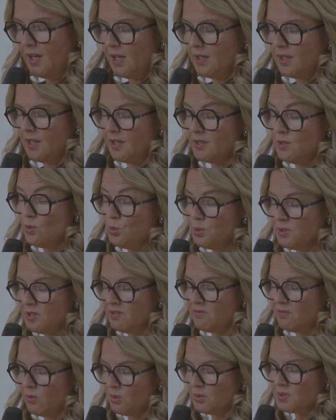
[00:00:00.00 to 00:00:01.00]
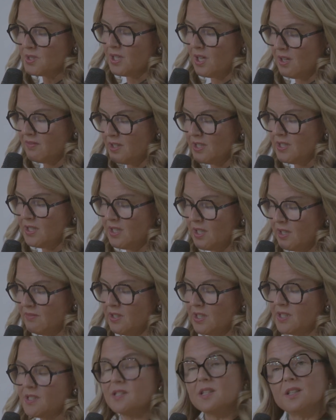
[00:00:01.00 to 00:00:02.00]
Euh, nous devons travailler
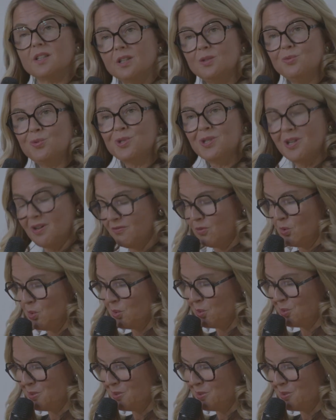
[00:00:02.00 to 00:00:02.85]
avec ce que nous avons